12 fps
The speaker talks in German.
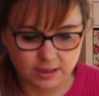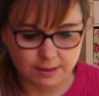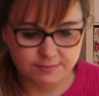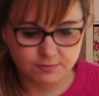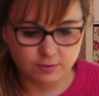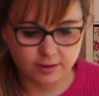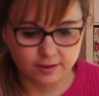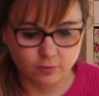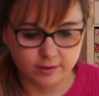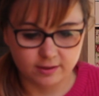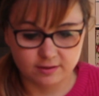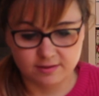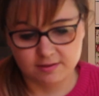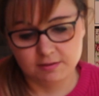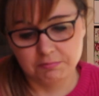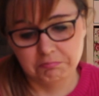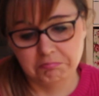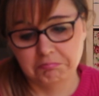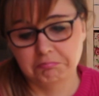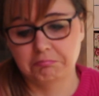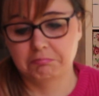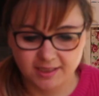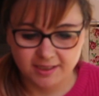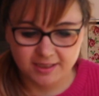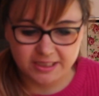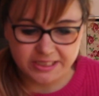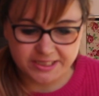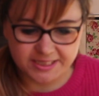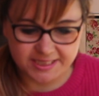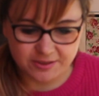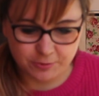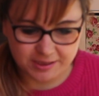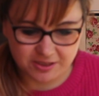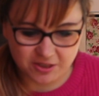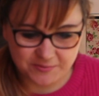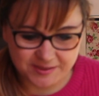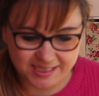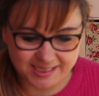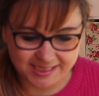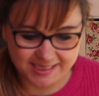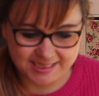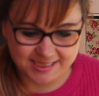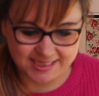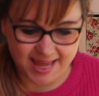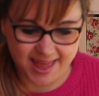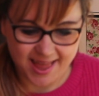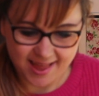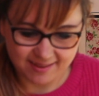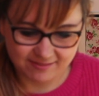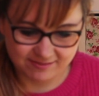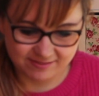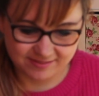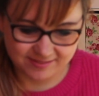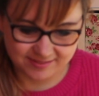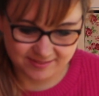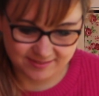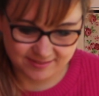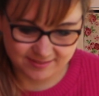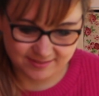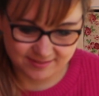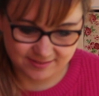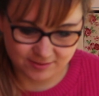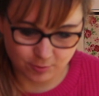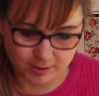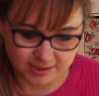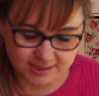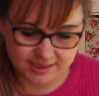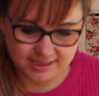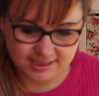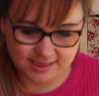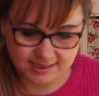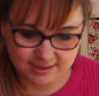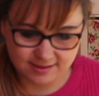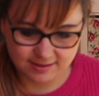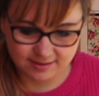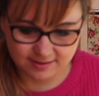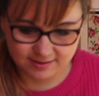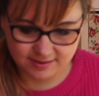Da gab es wohl kein neueres. So, jetzt kommt der nächste. Oder die nächste.